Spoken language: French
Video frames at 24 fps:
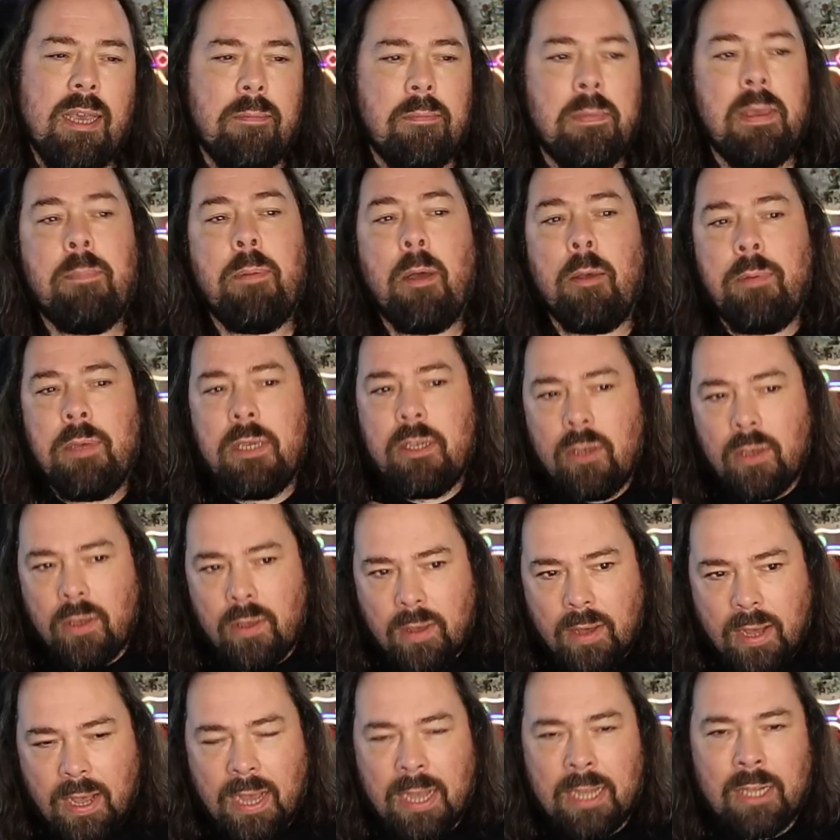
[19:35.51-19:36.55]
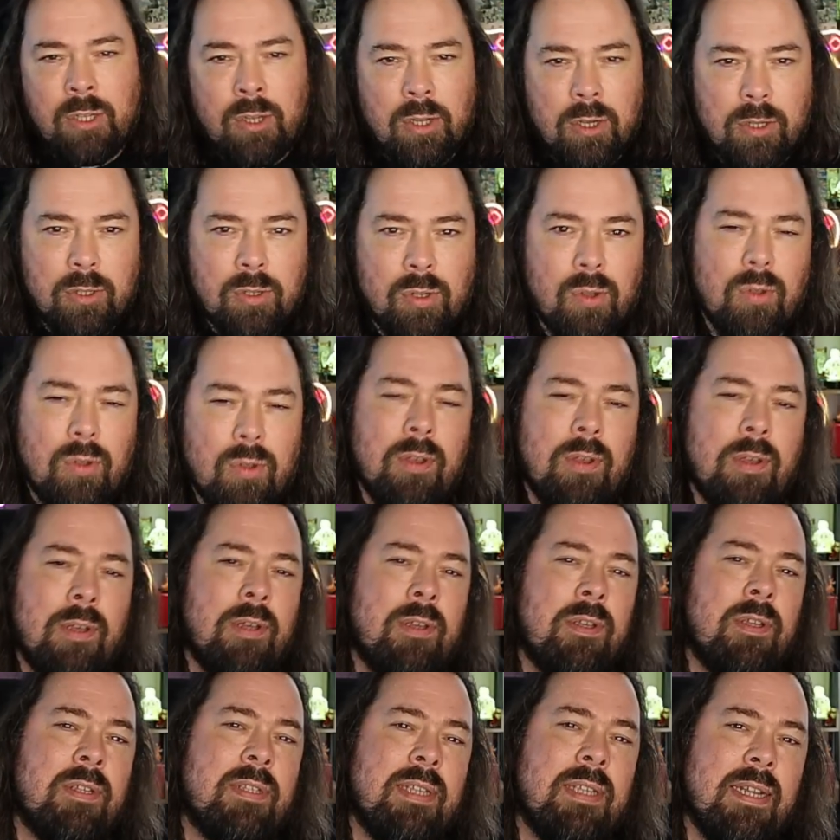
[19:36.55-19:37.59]
Mais Bob Iger a d'autres
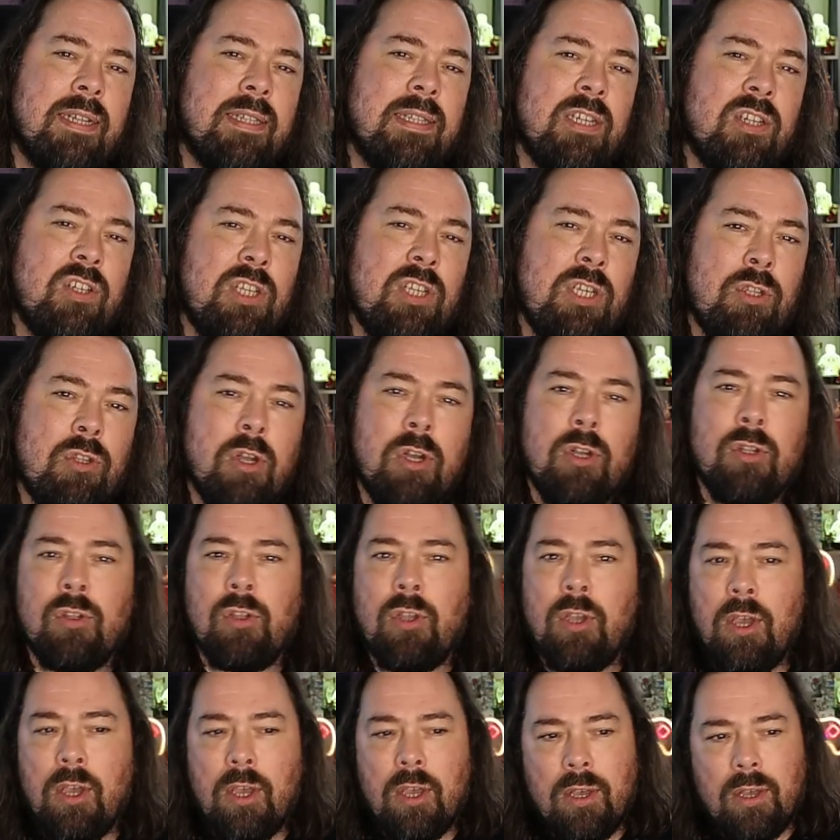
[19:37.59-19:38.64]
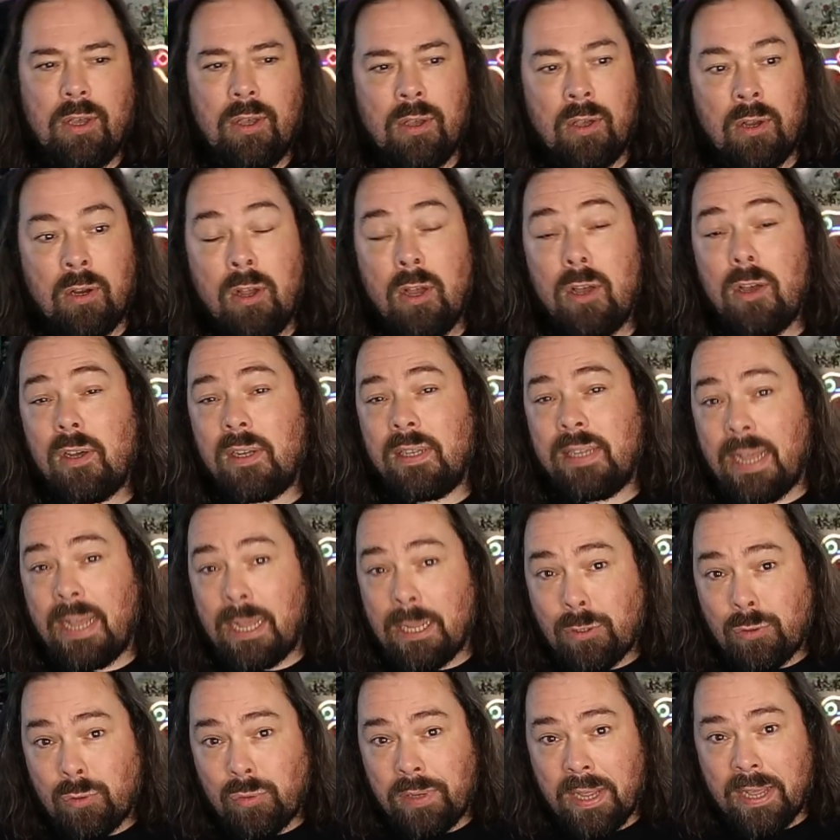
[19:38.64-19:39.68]
euh, stratégies, d'autres euh, cordes
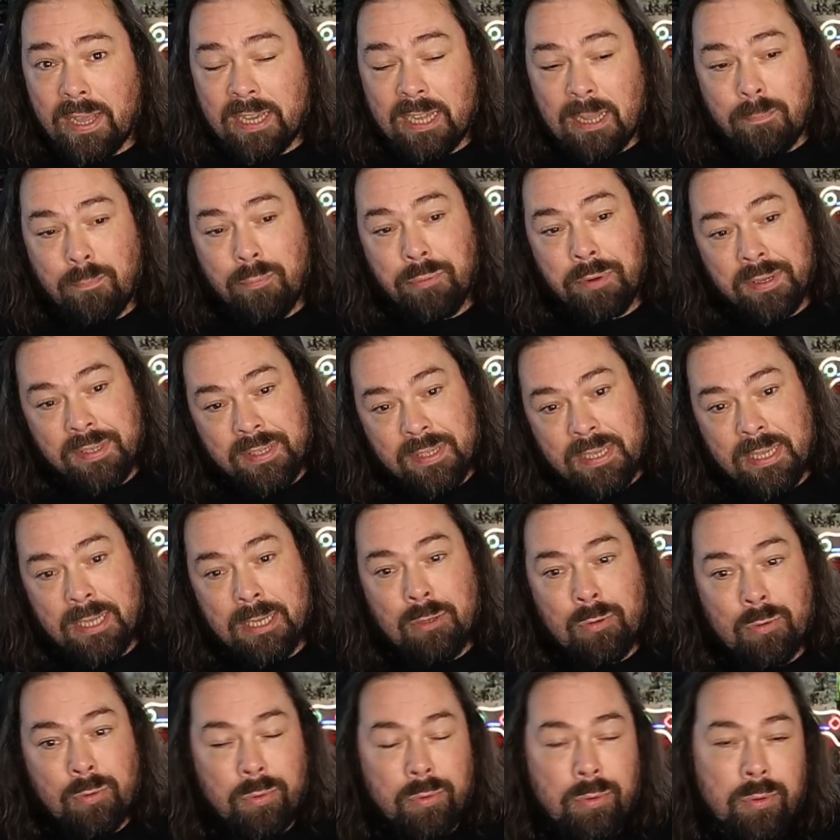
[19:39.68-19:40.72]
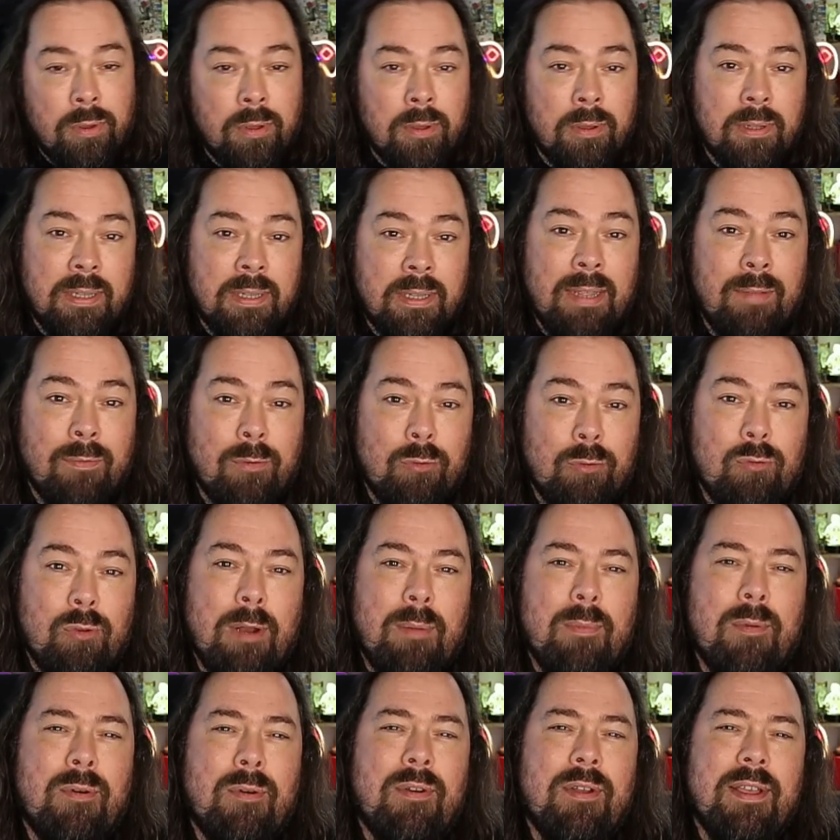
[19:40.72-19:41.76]
à son arc hein, pour essayer de
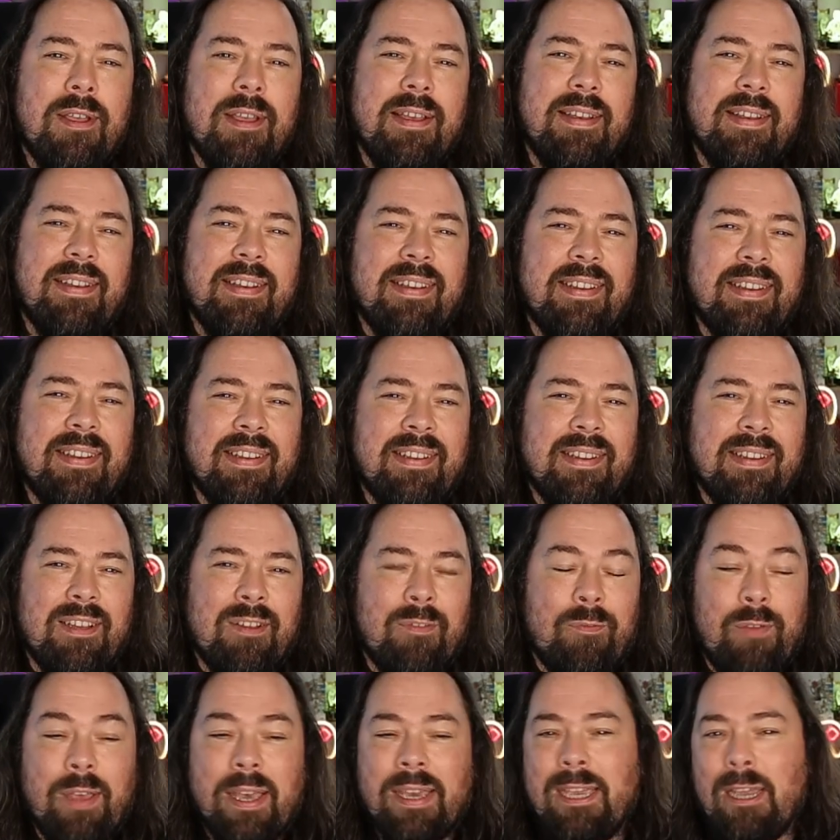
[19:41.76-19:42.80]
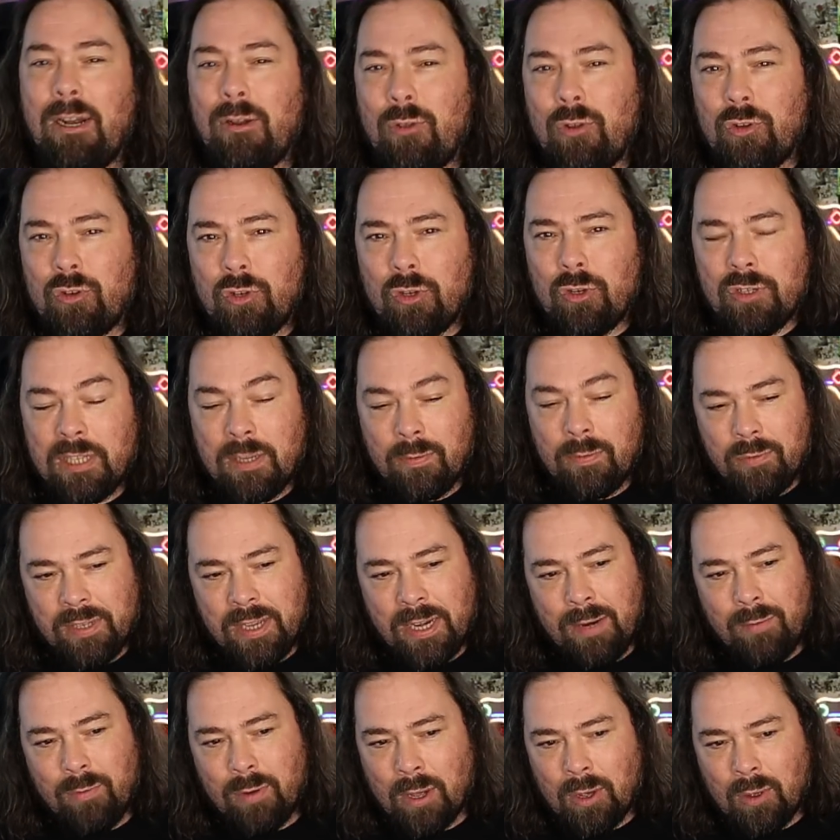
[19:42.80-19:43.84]
d'éventuellement faire quelque chose. Et vous
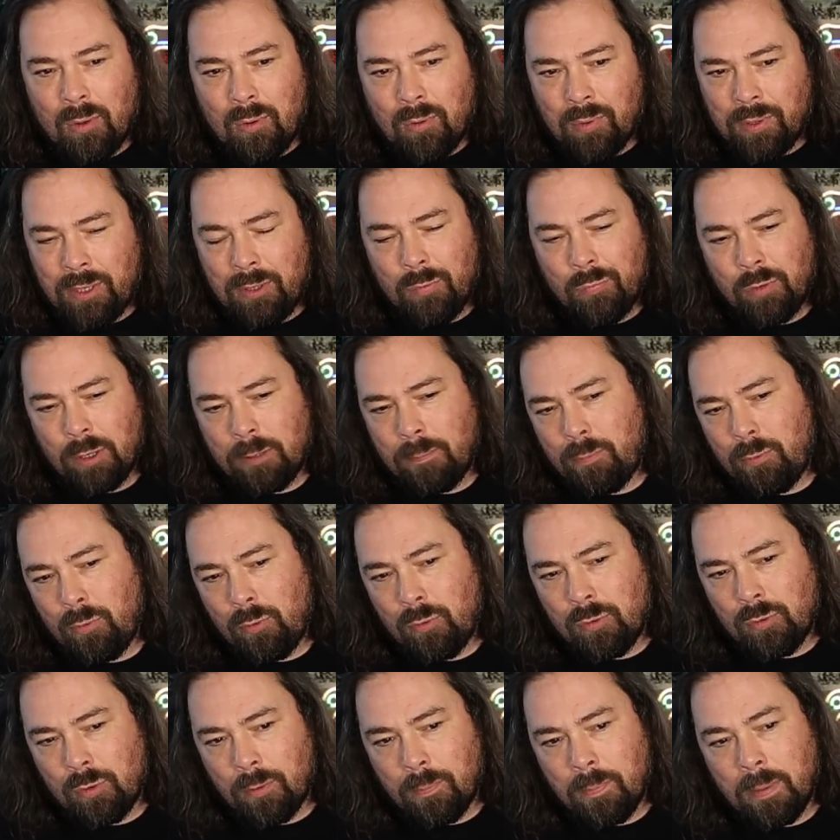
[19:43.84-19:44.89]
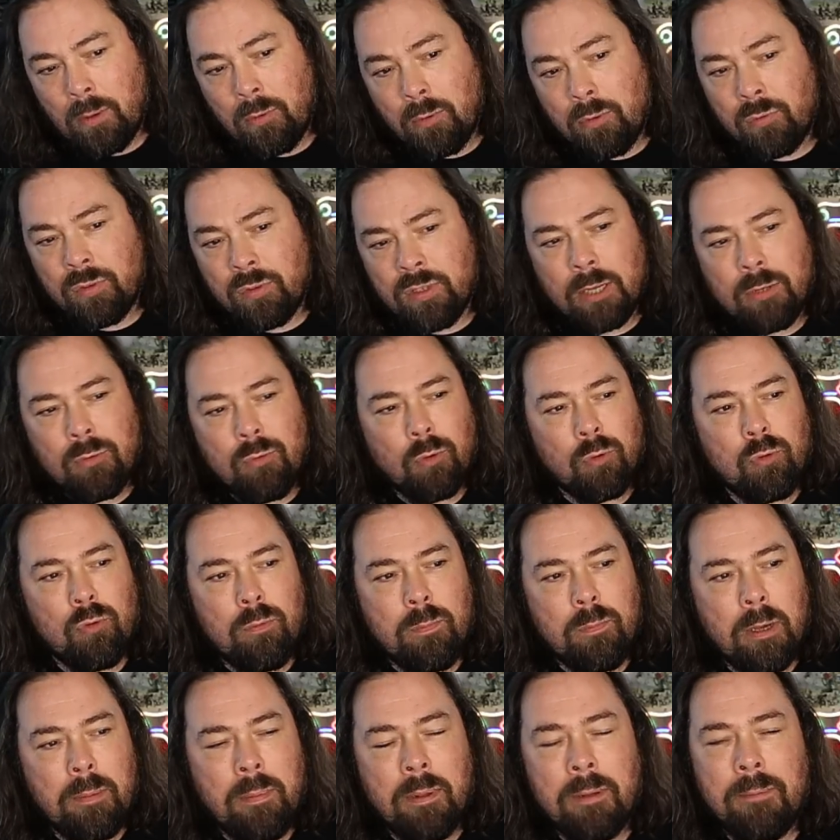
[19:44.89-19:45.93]
allez voir qu'on est une fois de plus, bah, on sera sur
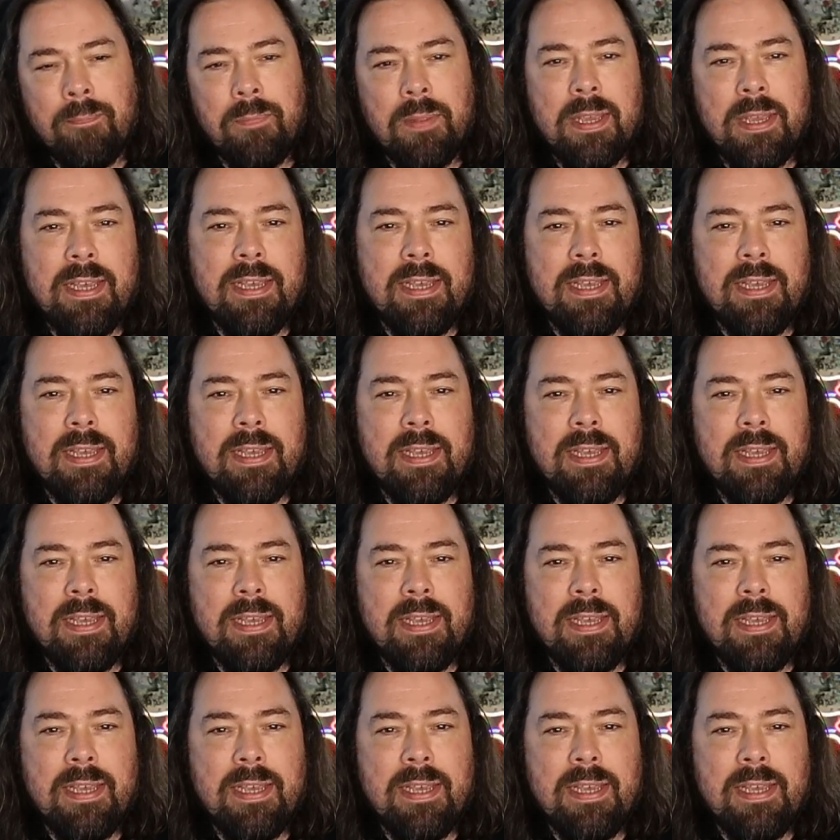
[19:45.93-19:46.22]
du Bob, hein.